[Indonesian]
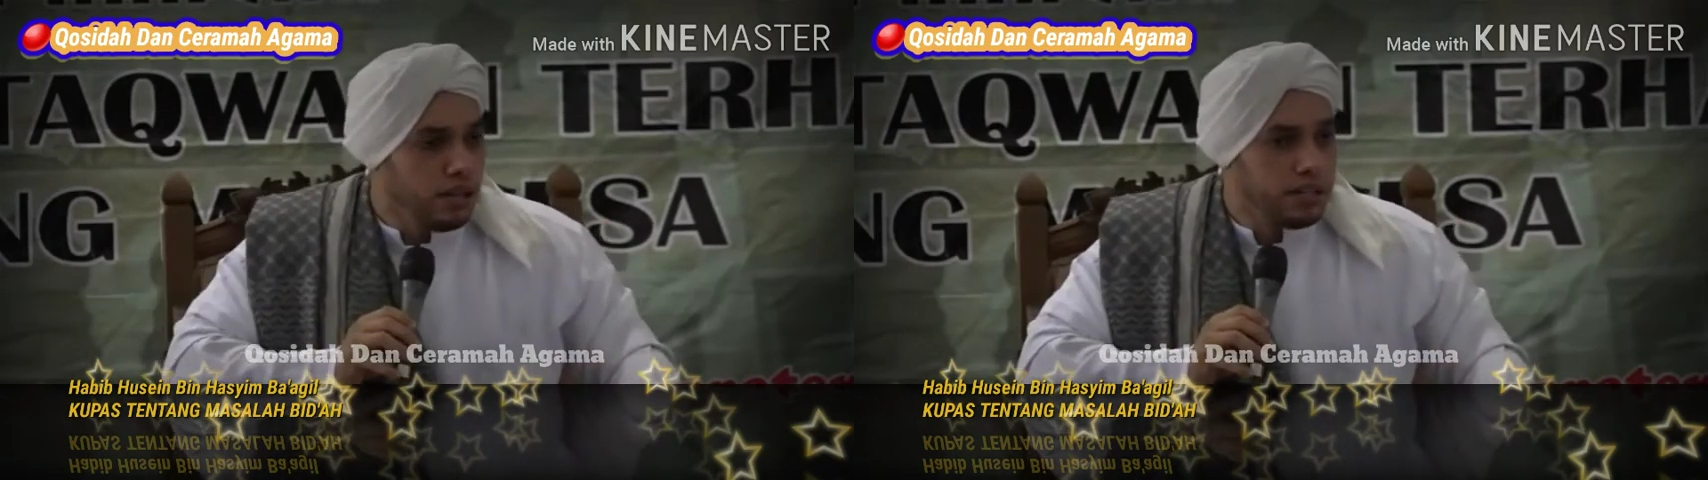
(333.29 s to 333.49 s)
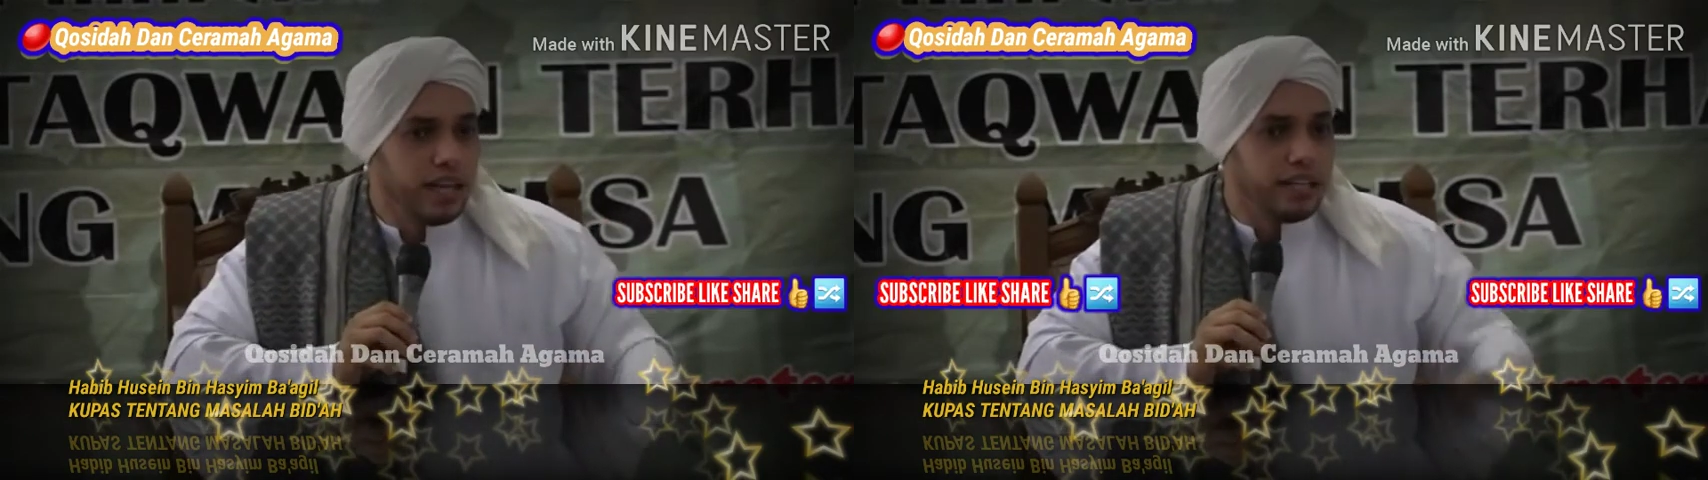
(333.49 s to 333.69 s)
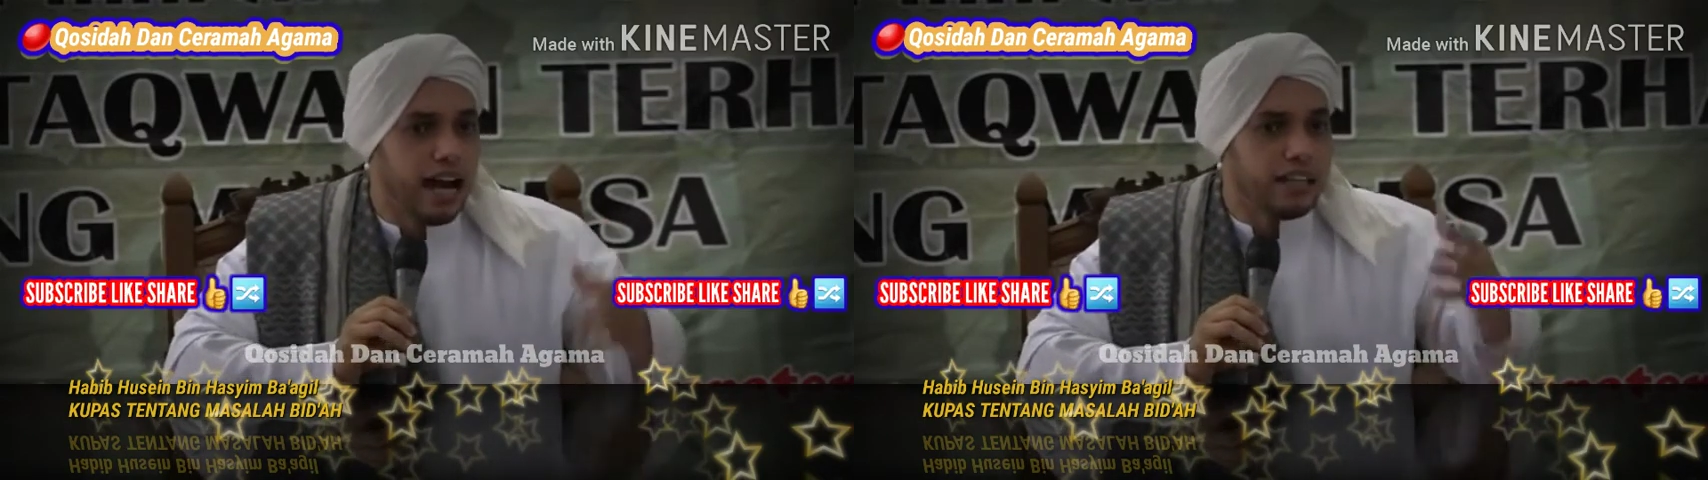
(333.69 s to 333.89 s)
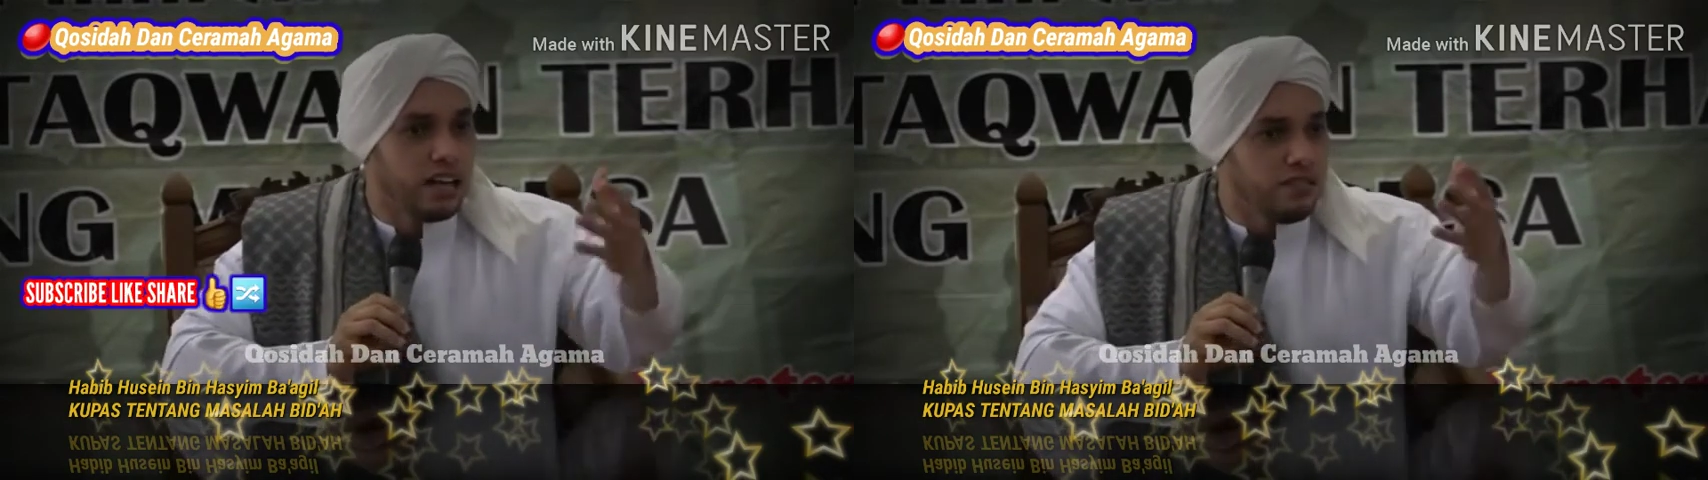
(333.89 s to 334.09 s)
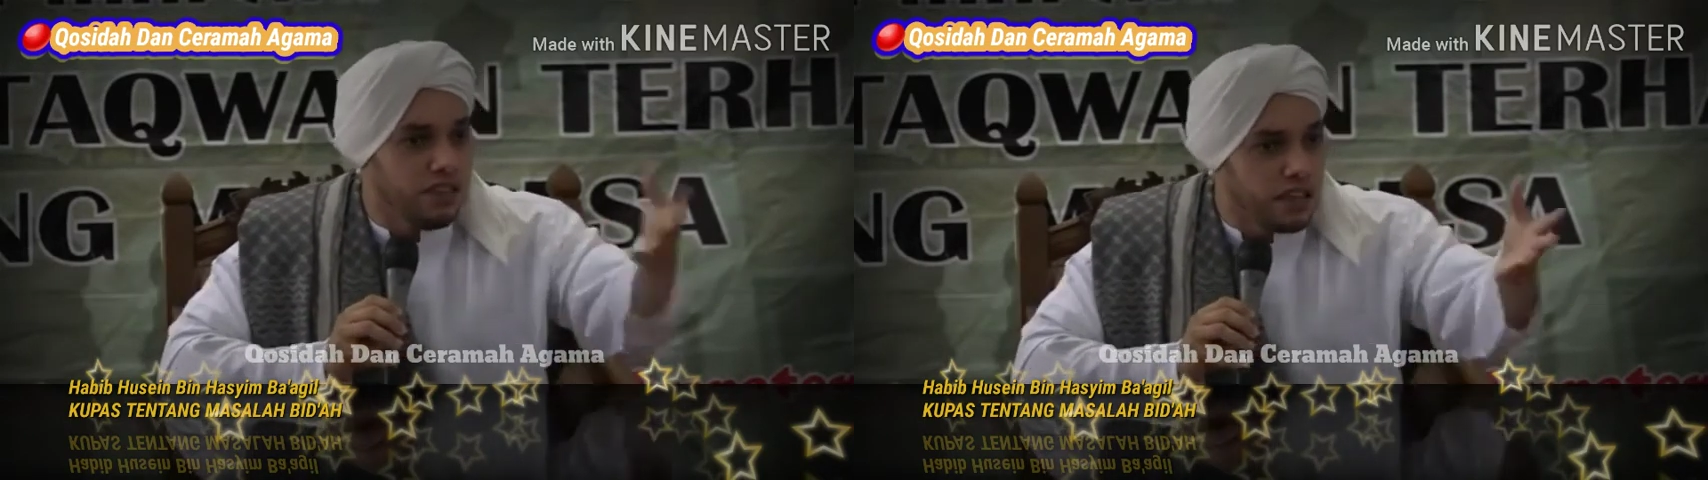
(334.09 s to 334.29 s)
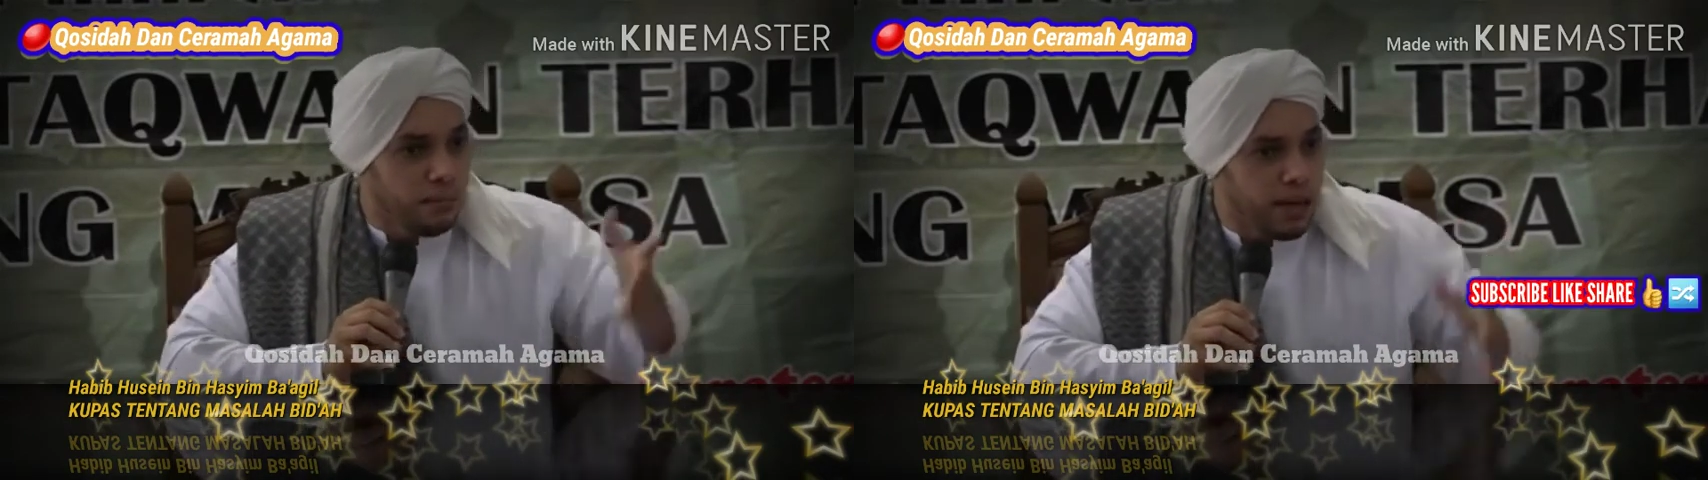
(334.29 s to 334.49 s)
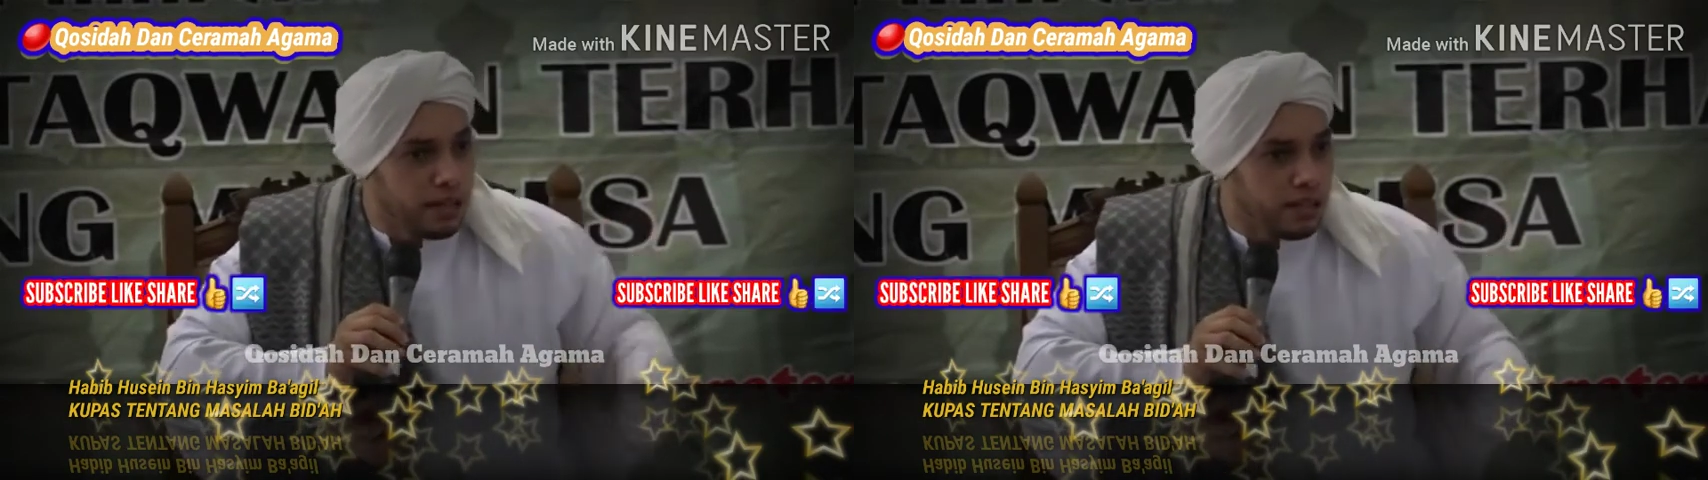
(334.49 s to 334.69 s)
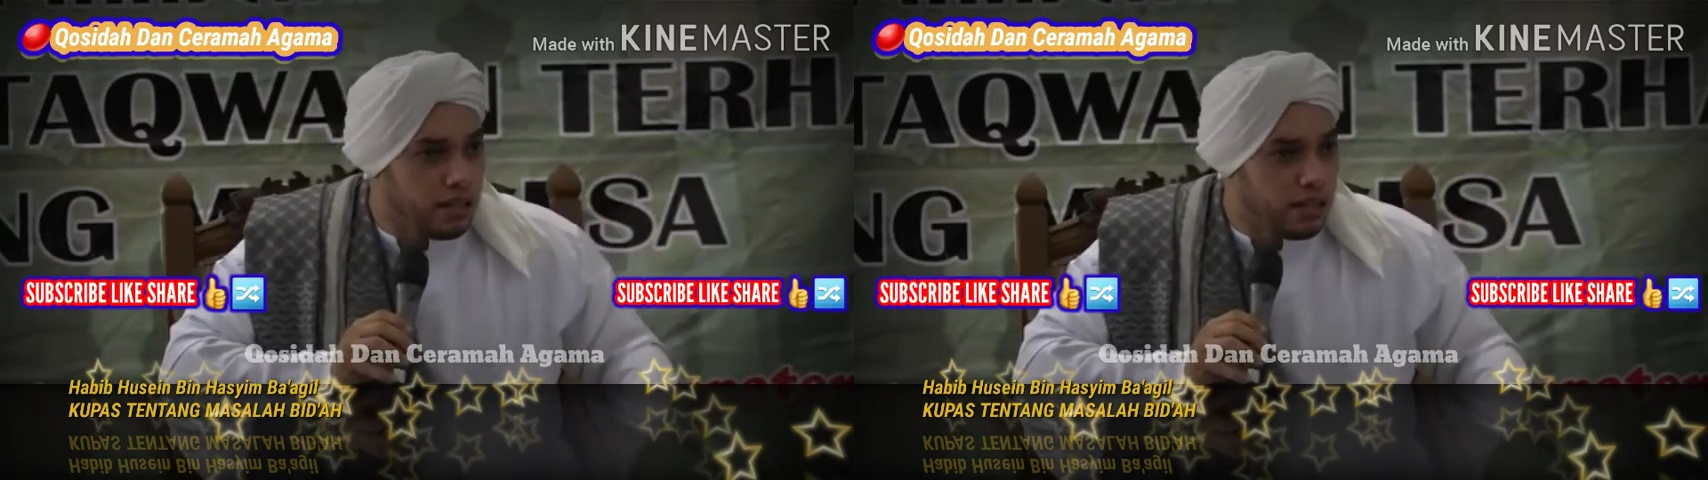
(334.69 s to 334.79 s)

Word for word: tidak ada firman